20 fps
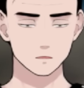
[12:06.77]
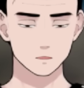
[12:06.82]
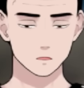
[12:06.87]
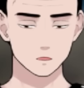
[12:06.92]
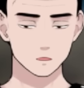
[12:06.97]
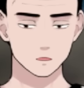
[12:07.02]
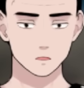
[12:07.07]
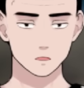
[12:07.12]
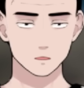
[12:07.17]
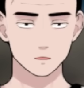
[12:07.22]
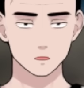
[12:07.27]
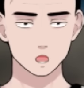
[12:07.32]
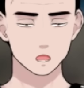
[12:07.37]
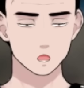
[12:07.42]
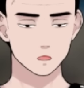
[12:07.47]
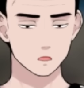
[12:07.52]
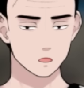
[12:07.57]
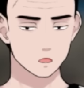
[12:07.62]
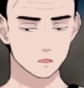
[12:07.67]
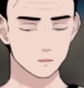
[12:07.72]
10名
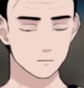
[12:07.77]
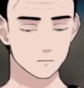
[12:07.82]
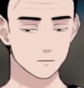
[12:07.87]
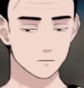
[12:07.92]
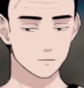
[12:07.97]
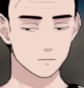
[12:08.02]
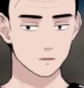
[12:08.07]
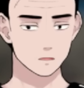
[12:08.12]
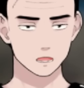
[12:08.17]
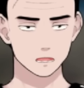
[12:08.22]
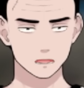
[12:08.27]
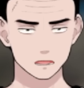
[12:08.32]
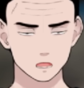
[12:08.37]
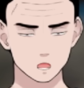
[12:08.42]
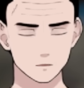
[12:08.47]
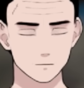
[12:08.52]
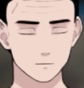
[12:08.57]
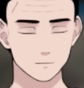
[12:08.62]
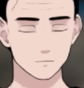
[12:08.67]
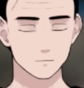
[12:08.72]
の、ね、
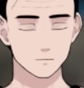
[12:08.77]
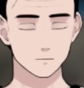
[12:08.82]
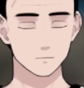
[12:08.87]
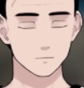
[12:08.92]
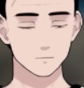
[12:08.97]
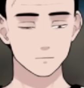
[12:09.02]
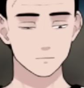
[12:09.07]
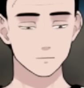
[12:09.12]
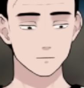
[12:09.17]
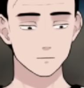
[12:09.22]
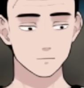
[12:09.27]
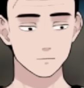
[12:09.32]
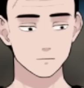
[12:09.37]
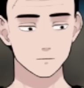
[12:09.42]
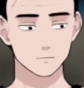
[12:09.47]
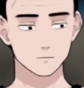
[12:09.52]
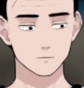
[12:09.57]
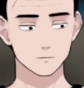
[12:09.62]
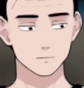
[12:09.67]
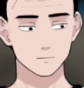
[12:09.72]

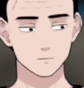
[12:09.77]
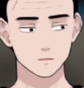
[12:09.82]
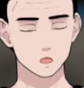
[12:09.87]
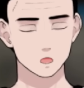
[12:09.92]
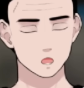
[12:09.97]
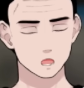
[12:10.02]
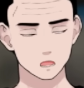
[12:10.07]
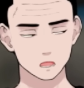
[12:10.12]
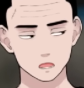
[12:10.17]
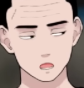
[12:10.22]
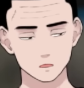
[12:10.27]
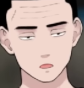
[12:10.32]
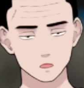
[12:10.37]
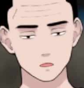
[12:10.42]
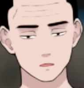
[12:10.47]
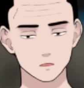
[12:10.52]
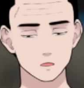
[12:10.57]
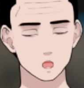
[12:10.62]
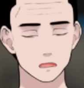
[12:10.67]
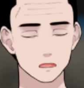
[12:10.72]
これやったこと
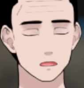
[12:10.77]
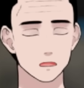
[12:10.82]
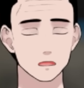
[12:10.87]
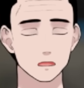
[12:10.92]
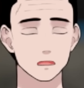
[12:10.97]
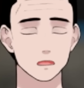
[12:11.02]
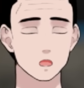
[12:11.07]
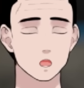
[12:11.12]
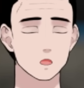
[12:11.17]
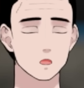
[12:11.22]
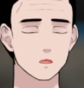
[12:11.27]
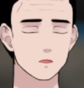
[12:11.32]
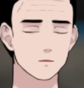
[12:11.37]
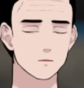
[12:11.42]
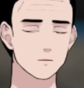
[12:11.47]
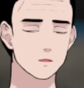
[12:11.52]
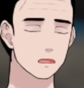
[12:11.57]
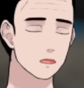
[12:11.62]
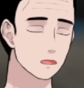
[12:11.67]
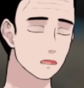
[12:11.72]
が、
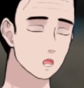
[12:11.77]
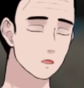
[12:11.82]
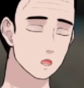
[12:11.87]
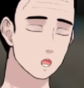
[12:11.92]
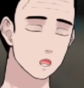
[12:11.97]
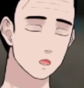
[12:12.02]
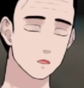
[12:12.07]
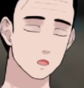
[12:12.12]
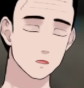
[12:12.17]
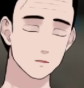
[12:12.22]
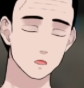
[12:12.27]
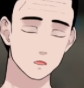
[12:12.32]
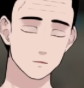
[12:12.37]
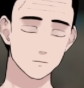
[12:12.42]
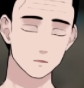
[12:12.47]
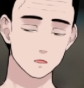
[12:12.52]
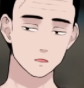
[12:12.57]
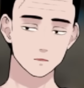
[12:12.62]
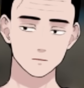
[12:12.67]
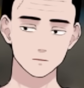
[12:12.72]
チャラになってるわけじゃ
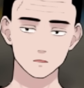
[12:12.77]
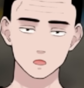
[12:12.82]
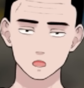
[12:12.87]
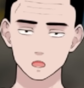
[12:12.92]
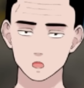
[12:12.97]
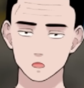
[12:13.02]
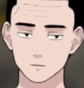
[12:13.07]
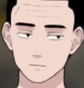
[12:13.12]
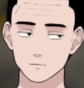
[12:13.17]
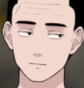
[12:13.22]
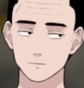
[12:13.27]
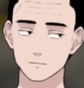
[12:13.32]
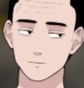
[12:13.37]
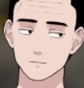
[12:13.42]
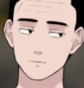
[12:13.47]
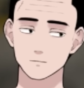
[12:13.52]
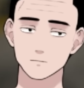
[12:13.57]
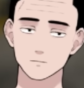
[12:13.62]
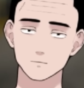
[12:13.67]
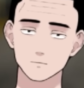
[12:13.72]
ないんで、
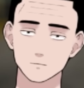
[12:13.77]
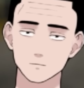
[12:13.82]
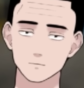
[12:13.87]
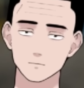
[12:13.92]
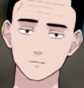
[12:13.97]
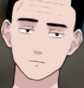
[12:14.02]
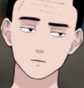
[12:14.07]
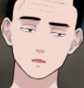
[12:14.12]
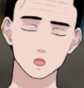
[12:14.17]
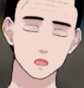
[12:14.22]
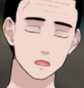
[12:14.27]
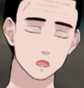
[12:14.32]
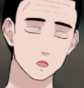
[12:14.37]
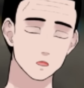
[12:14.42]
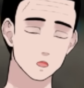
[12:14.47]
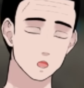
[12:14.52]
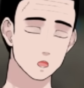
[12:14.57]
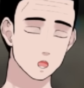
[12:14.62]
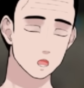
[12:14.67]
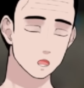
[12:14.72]
時
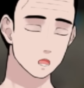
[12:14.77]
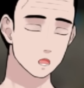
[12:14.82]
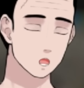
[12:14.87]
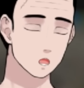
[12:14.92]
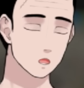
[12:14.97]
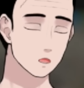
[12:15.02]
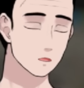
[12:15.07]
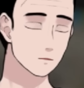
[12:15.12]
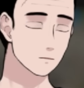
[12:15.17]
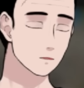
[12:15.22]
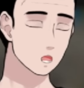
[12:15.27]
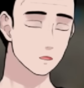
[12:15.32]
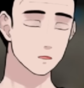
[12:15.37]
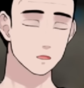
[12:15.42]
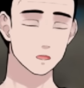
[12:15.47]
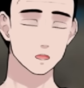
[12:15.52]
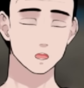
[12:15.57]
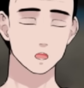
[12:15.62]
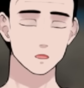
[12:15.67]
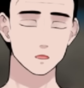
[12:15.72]
効はまだ来
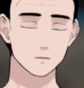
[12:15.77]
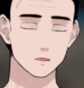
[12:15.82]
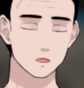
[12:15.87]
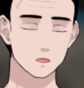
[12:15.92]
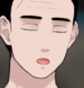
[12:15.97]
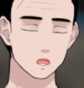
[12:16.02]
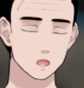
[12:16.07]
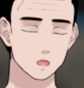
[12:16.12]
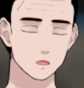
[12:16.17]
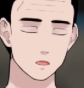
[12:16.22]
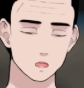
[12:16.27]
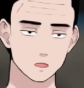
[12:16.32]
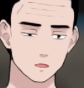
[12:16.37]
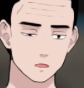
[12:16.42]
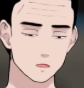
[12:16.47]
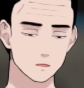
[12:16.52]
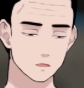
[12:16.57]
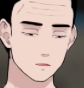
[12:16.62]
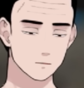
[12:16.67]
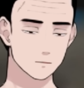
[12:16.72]
てません。7年なん
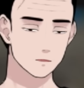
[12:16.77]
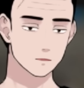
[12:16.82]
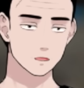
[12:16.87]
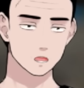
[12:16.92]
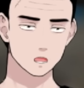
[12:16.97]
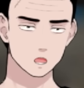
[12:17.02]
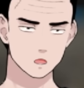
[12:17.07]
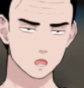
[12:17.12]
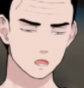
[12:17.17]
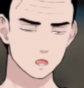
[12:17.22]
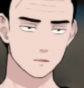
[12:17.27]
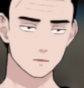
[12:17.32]
で、まだ3年。